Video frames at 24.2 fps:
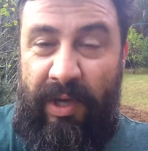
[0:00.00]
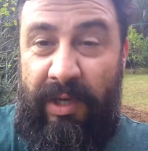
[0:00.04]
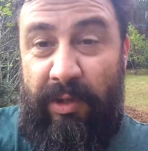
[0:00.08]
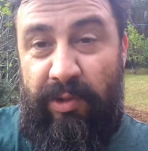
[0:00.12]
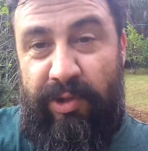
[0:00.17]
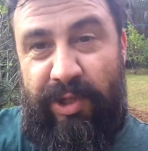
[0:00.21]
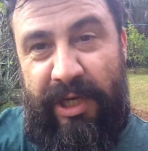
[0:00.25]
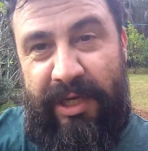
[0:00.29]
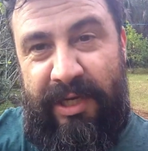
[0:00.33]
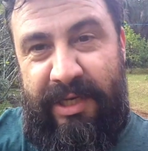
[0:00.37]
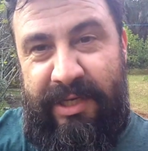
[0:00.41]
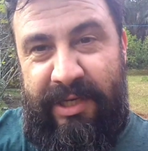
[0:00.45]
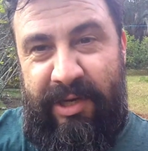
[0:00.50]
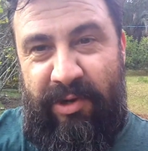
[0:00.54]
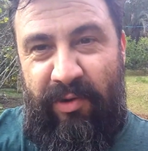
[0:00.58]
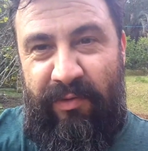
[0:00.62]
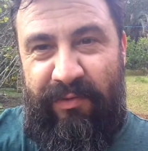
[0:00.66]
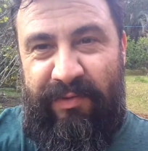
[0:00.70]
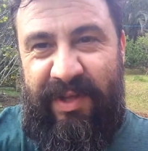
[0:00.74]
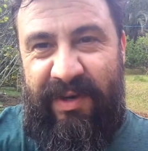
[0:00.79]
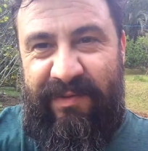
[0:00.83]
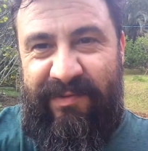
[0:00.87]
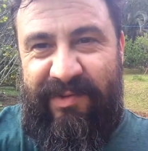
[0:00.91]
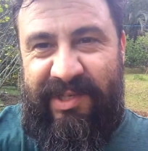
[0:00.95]
E eu já queria
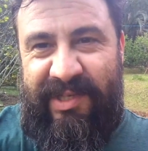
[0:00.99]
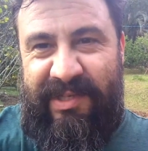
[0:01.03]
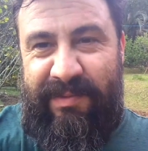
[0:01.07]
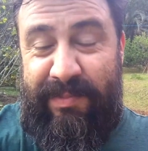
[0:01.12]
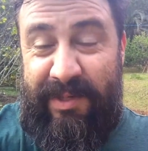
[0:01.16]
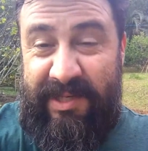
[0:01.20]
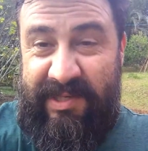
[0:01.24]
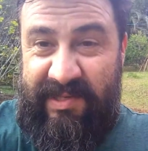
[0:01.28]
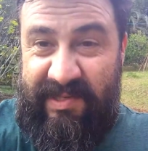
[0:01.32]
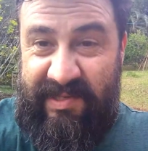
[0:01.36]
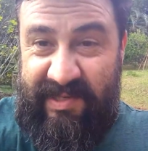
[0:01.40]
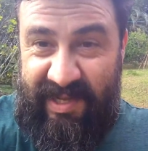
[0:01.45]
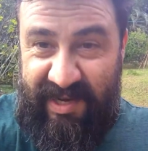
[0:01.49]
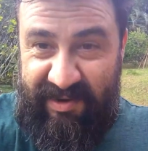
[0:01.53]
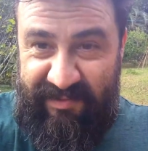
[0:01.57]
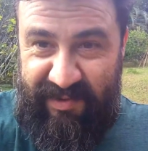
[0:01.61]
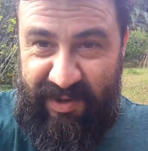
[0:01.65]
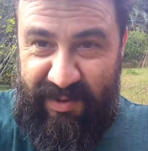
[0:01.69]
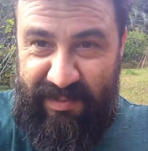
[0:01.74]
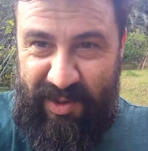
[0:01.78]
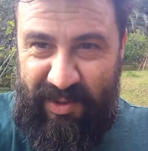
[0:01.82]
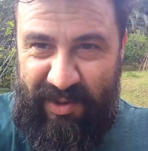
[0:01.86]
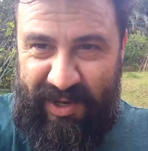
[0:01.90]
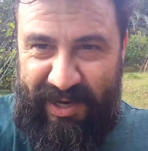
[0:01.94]
convidar você para se
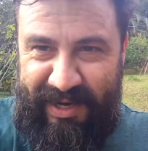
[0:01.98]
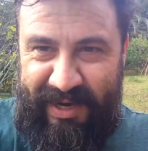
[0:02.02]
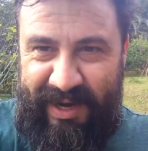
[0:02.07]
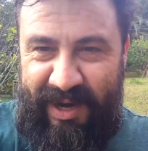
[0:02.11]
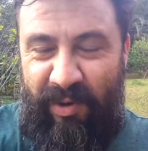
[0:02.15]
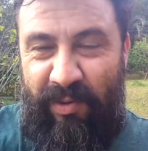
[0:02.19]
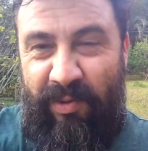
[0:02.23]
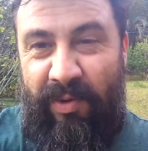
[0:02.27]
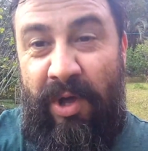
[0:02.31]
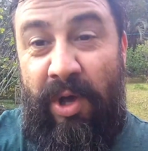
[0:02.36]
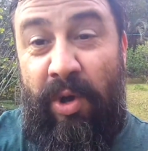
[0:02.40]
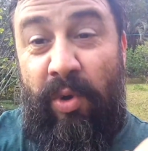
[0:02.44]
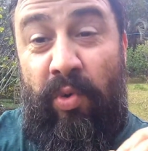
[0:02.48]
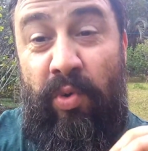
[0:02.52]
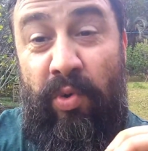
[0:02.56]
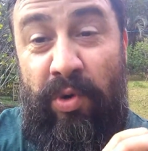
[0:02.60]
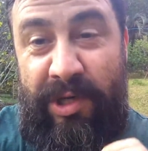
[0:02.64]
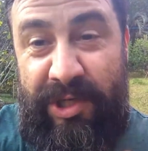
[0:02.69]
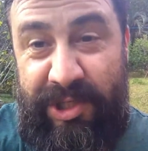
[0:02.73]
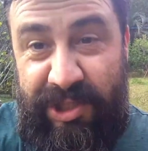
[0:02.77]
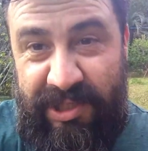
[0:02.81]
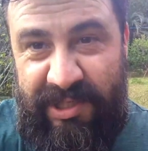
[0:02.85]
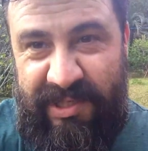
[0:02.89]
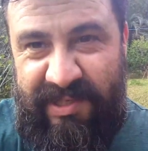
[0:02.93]
inscrever no meu canal,
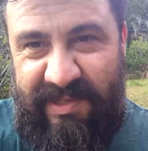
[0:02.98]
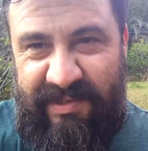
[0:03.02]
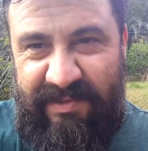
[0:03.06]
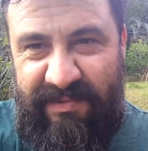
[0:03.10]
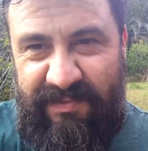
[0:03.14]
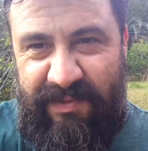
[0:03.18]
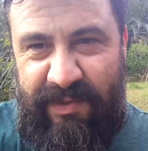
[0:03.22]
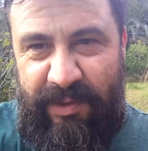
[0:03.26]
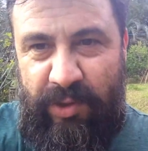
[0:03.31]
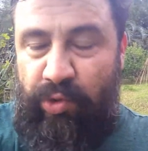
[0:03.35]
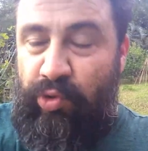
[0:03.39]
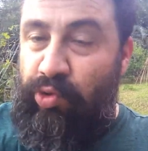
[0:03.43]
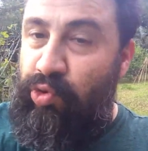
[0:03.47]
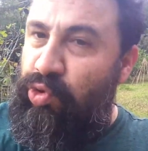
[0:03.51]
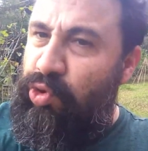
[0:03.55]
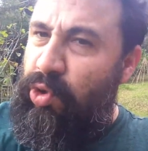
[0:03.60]
curtir esse vídeo.